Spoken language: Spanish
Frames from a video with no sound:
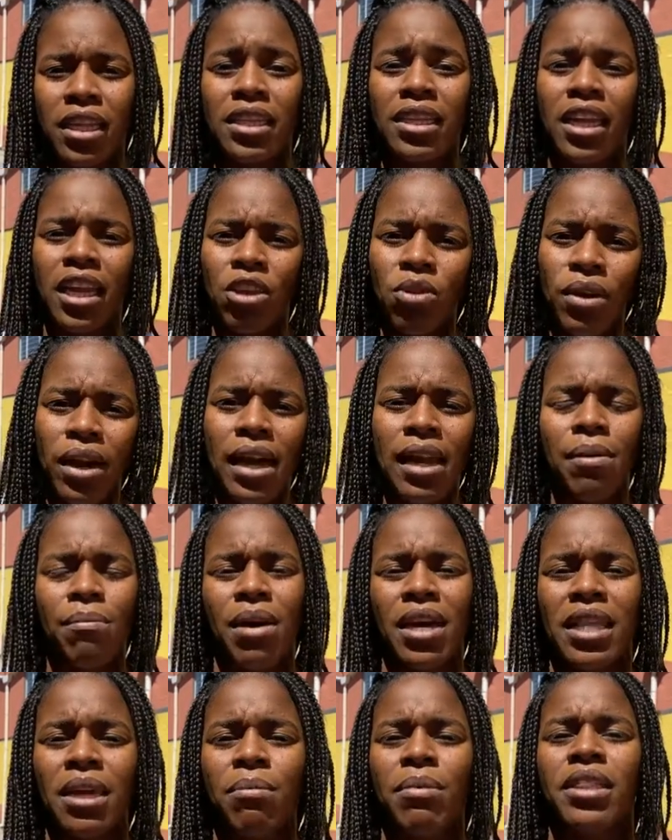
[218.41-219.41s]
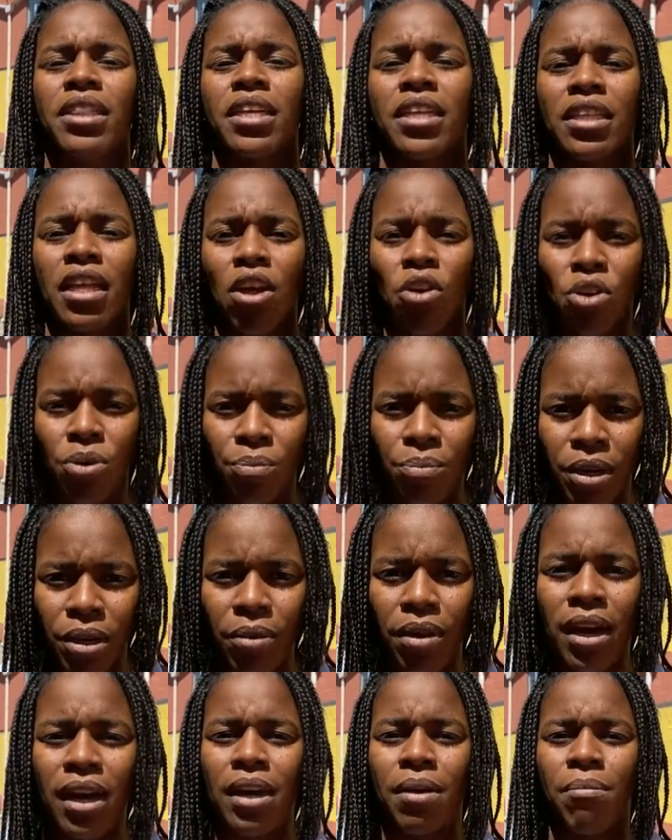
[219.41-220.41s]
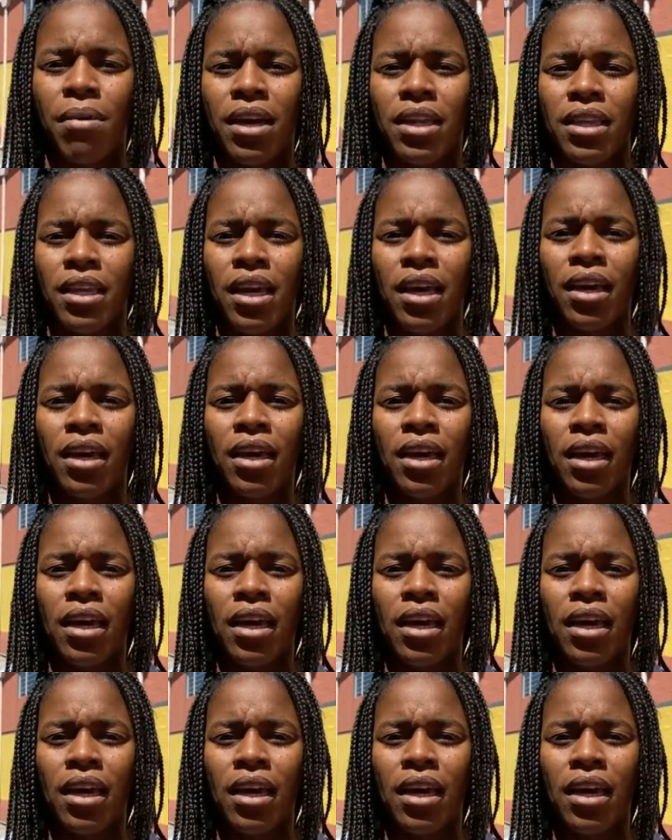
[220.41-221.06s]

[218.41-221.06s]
entreno en Alemania, mi entrenador vive en Alemania